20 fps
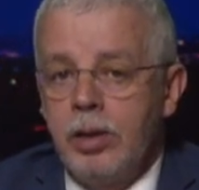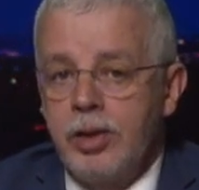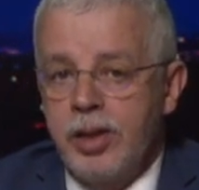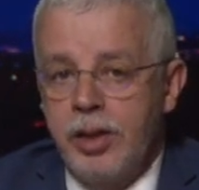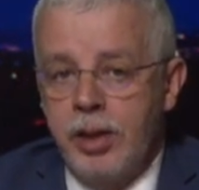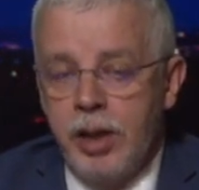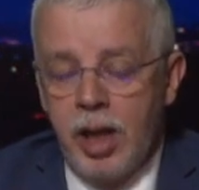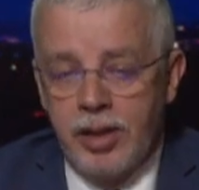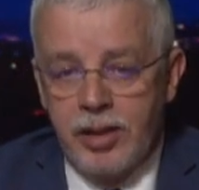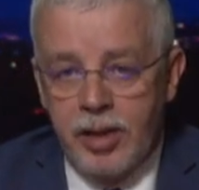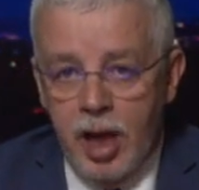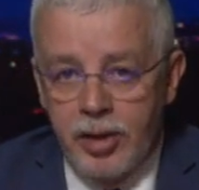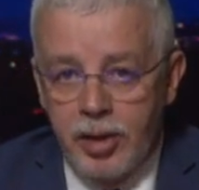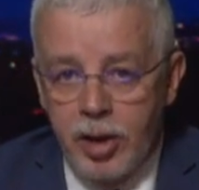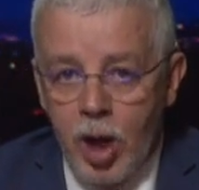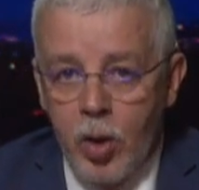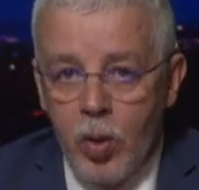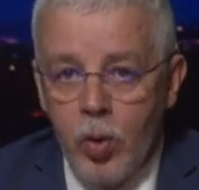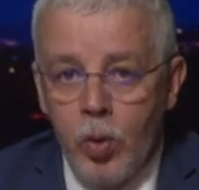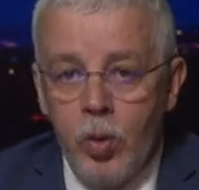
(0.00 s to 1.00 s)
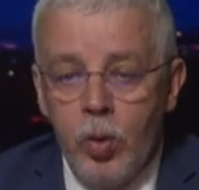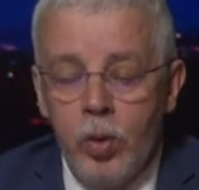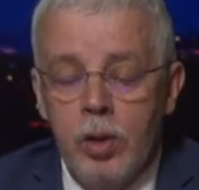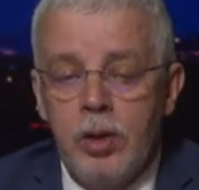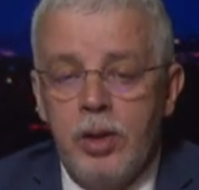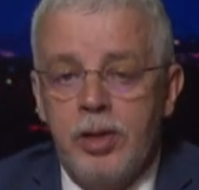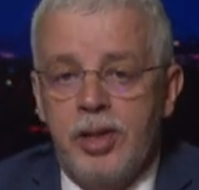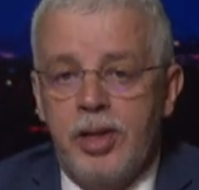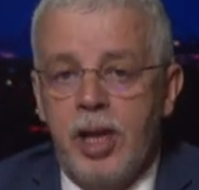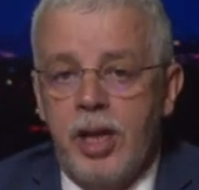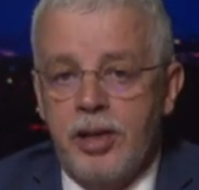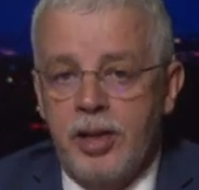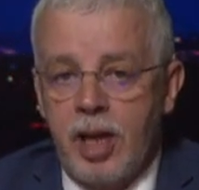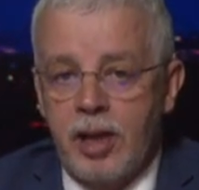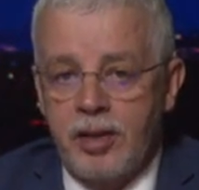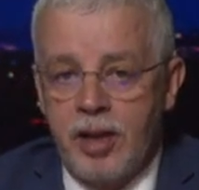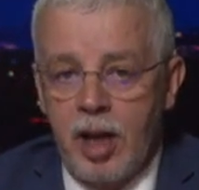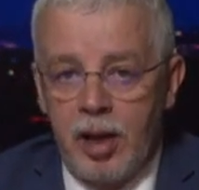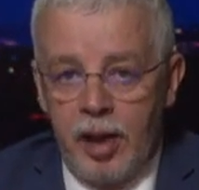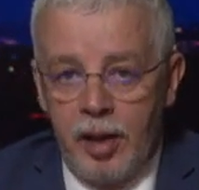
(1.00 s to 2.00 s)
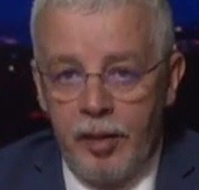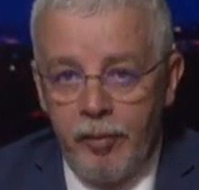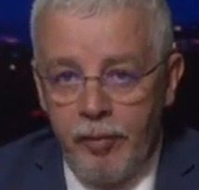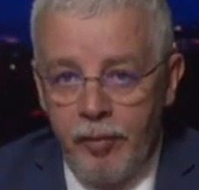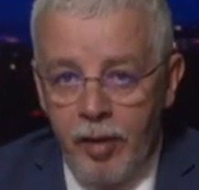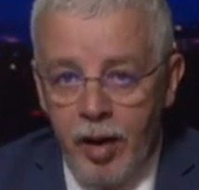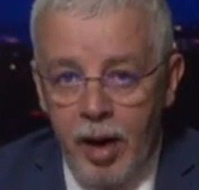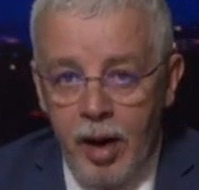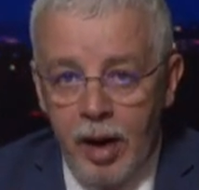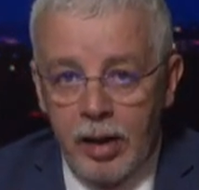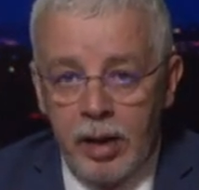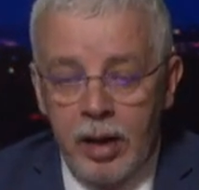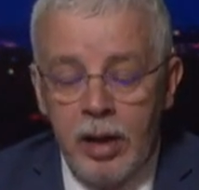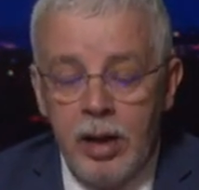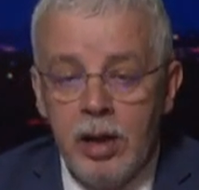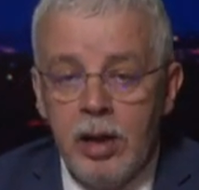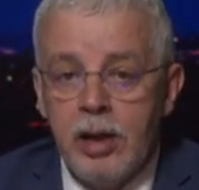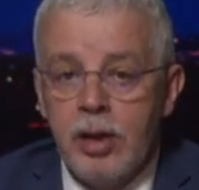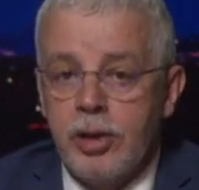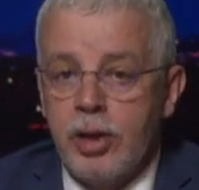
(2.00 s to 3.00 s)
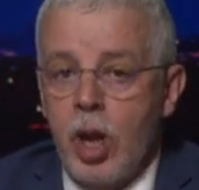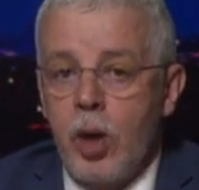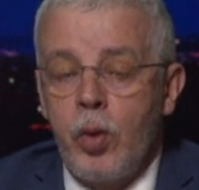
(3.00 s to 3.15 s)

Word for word: آه، سياسته سياسة الإنفاق